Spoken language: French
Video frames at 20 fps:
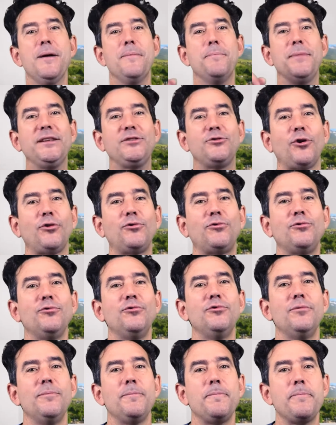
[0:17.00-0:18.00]
mais
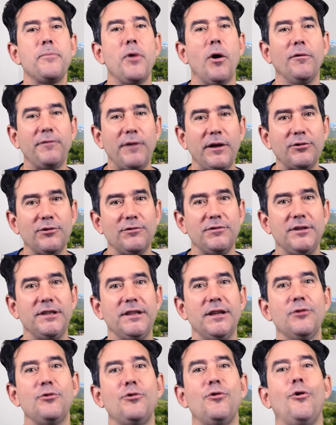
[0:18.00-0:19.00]
surtout, en fin de
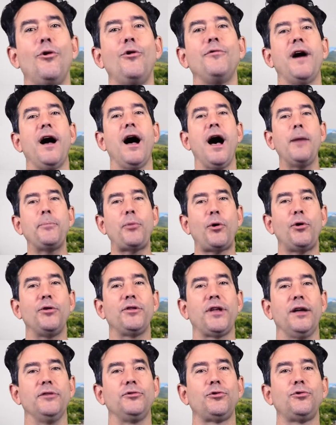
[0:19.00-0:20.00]
vidéo, on va
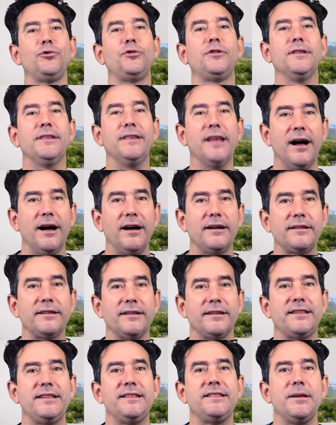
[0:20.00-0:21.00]
apprendre un truc
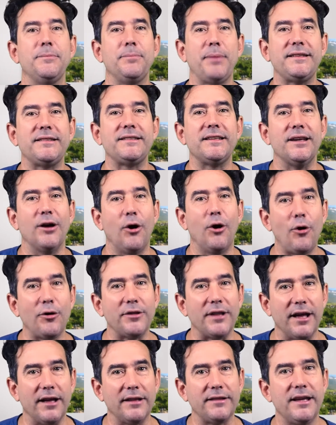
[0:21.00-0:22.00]
dingue qui s'est passé
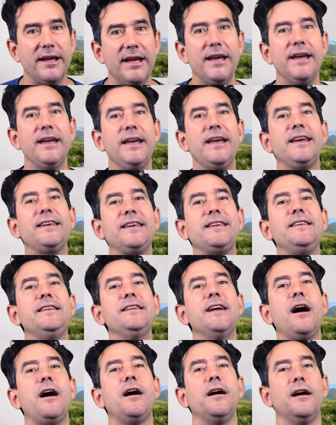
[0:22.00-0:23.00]
en Inde et
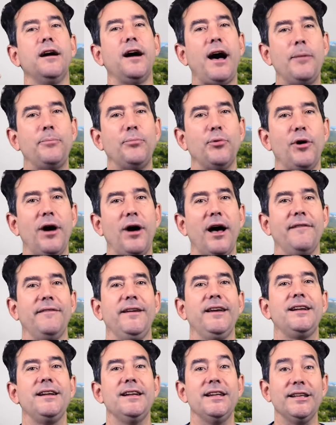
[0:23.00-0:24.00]
qui a un rapport
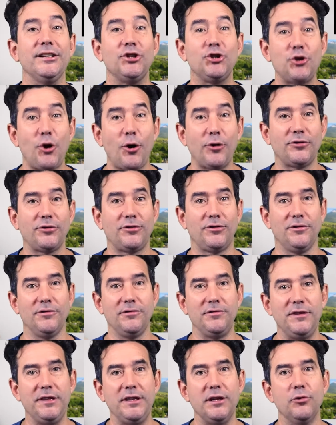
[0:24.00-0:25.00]
avec les shorts
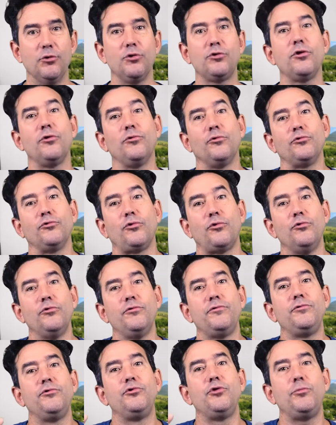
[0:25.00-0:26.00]
vidéos que l'on
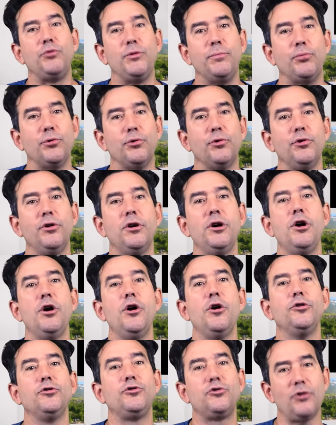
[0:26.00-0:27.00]
trouve depuis peu
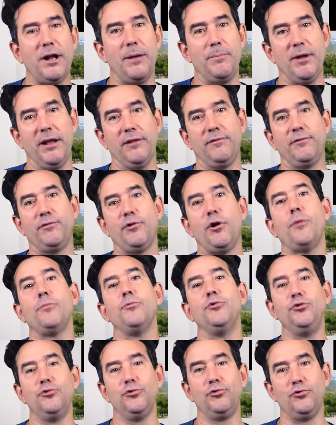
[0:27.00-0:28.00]
sur la
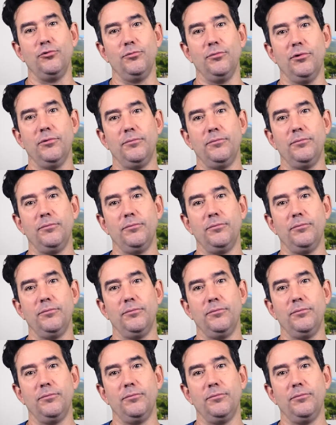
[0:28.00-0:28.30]
plateforme YouTube.